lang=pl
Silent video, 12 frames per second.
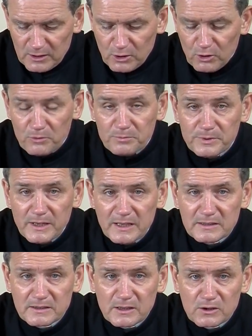
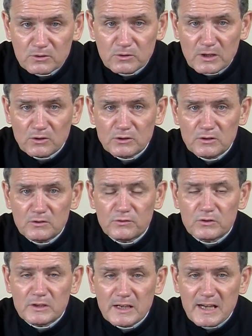kobietę, która od
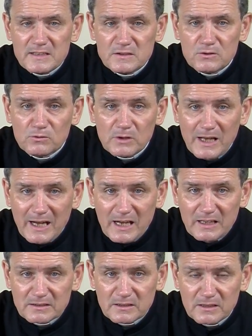12
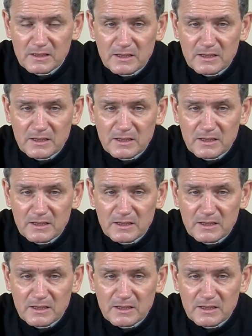lat